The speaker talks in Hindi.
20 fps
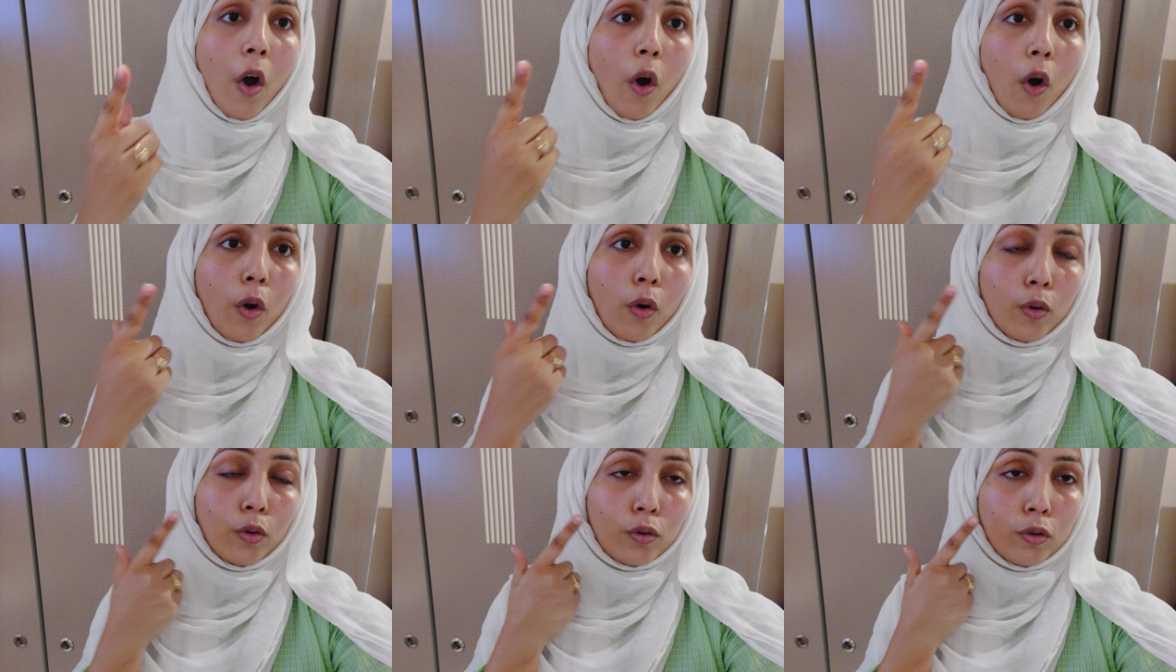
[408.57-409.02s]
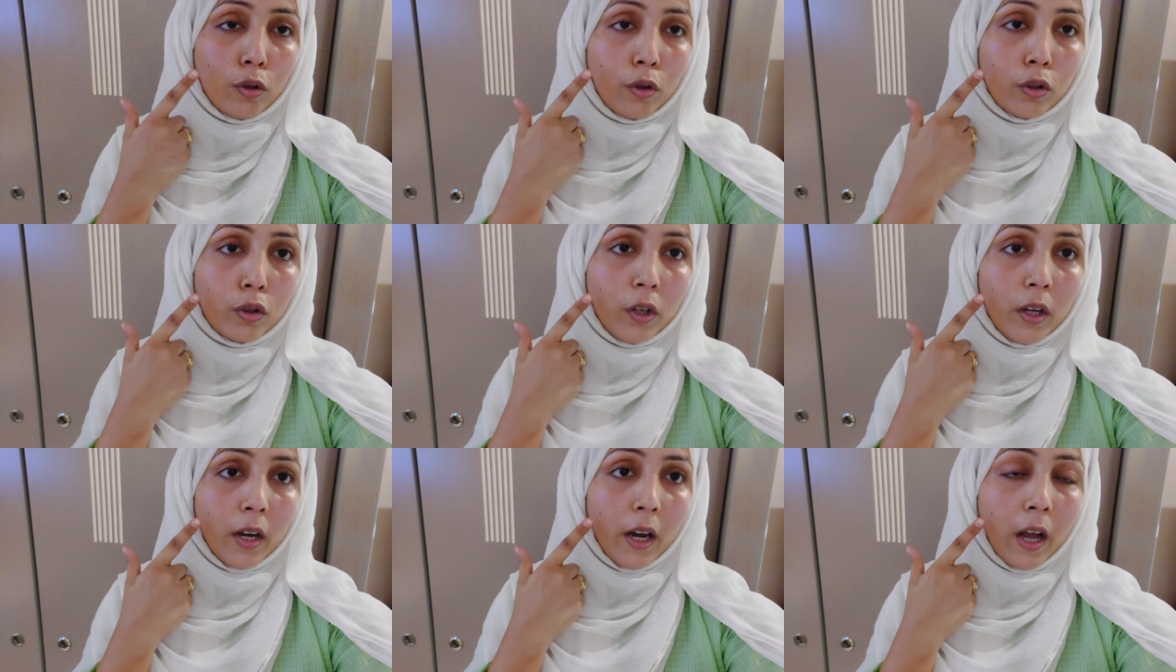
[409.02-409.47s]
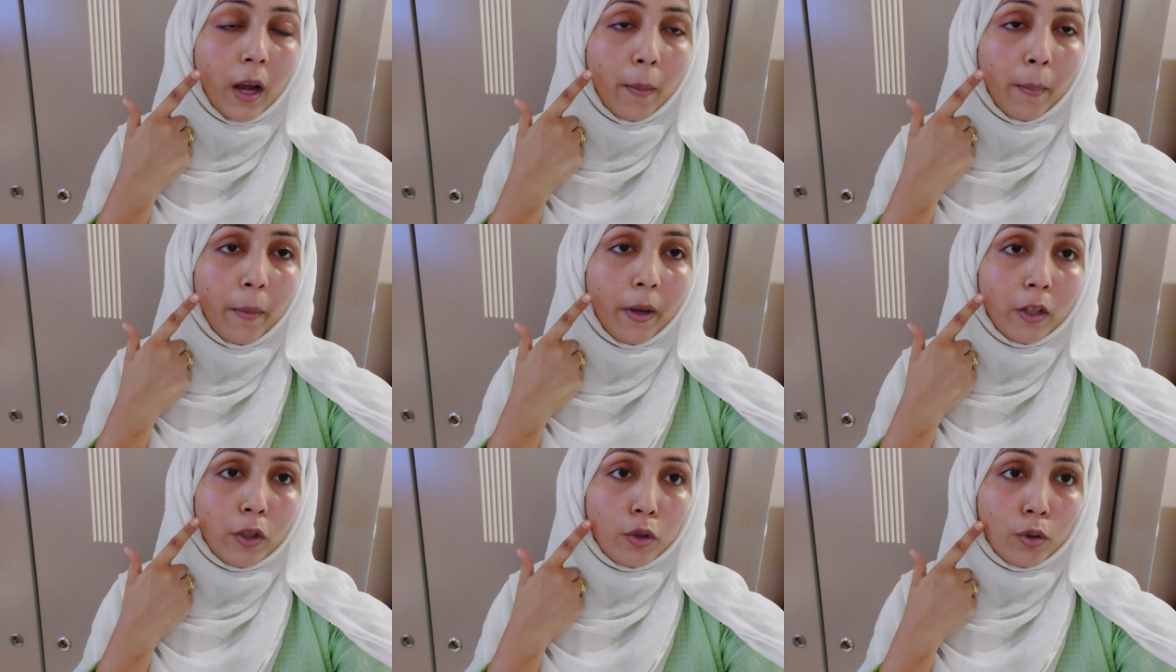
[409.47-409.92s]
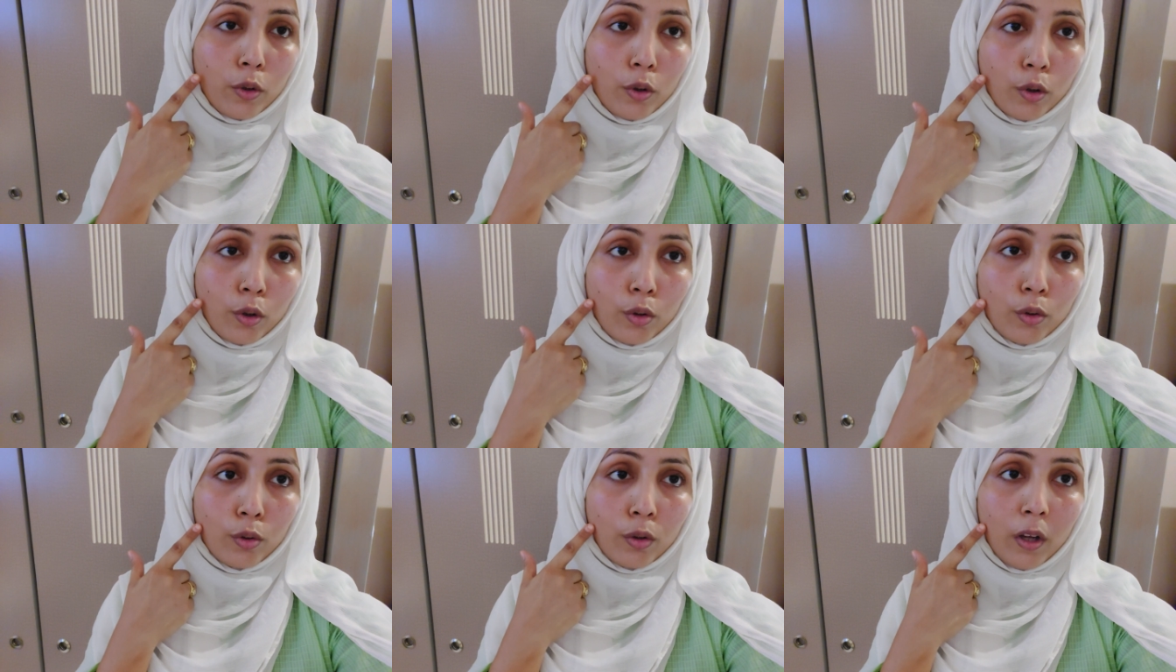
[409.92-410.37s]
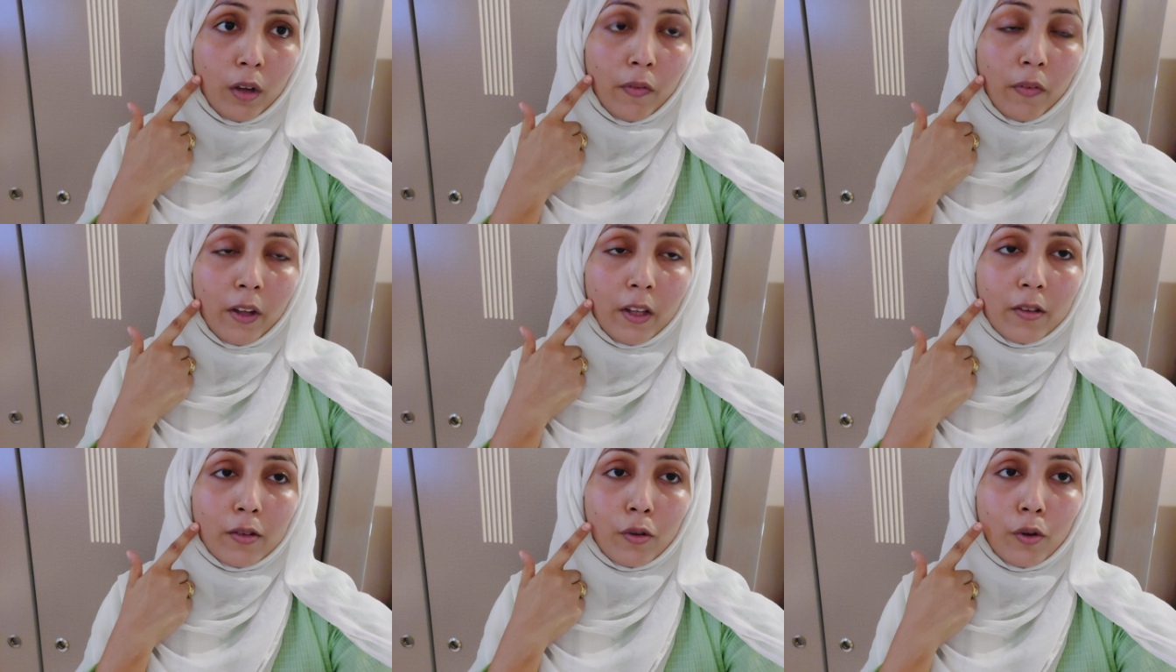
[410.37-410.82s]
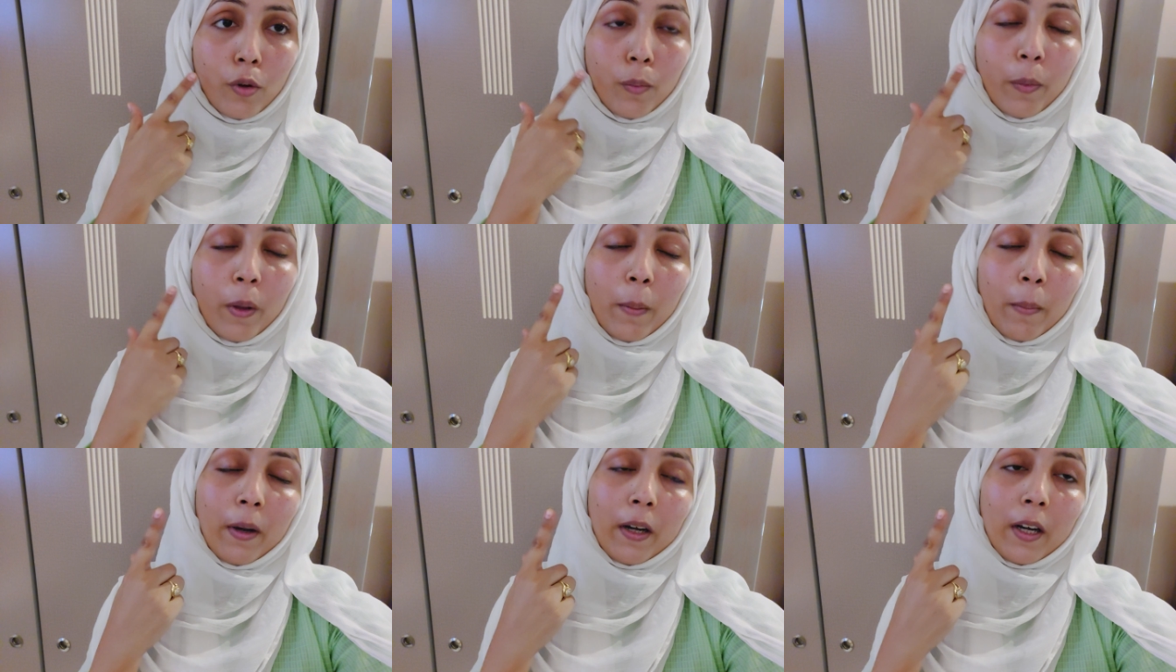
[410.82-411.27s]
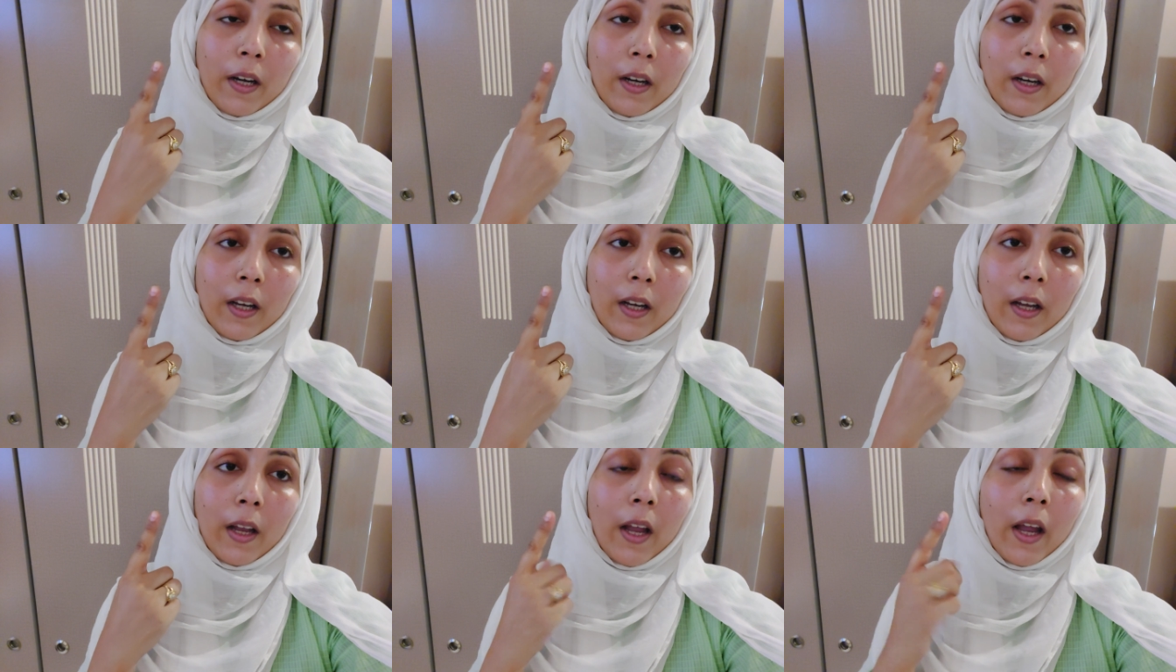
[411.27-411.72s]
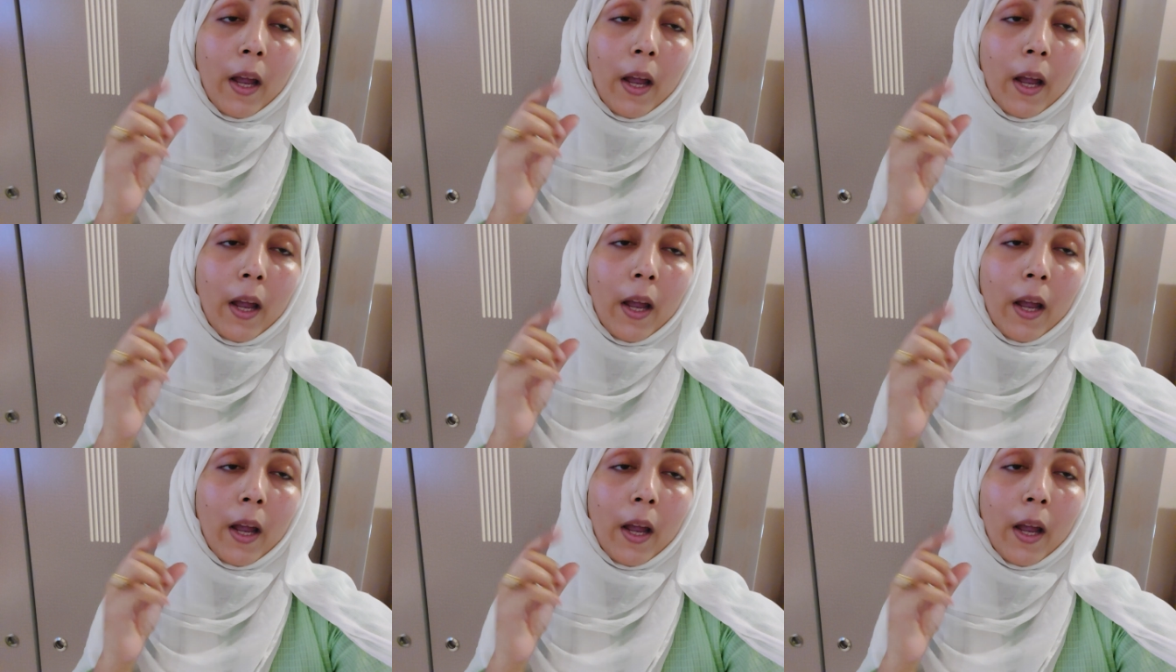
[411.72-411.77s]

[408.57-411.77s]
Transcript: और उस उसको जो है ना अब मैं छोड़ दूंगी फेस को फिर मैं ठंडे